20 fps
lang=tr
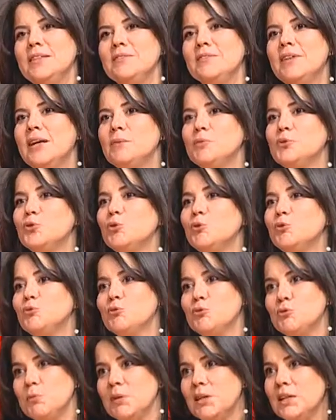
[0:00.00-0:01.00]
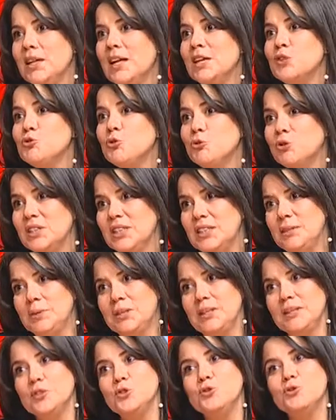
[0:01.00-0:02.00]
Vermiş olduğunuz bilgiler çok
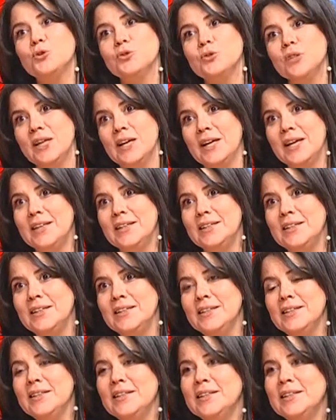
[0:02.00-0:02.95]
kıymetli, çok değerli.